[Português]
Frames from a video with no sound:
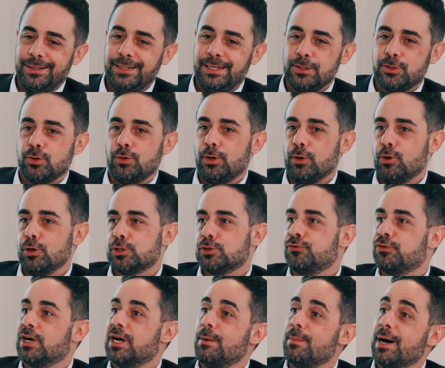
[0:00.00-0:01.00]
E isso é um negócio
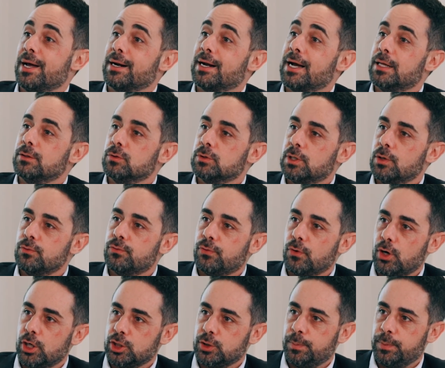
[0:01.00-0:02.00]
que fica marcado tão
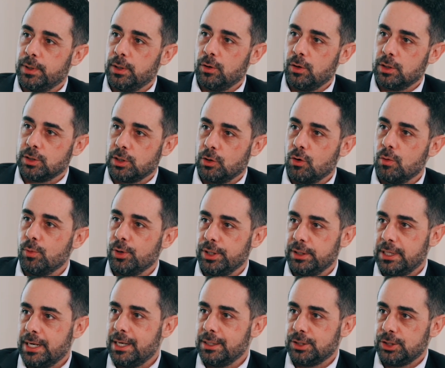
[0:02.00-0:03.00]
forte para nossa
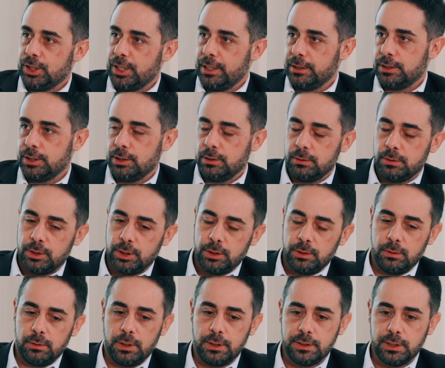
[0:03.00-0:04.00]
comunidade, né? De,
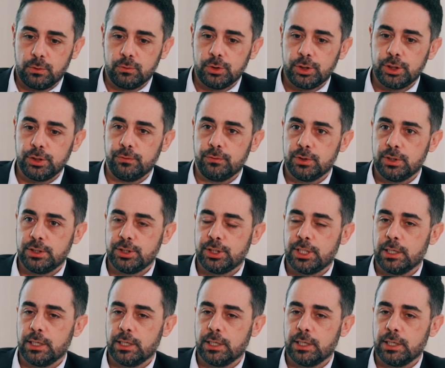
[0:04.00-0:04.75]
de executivos de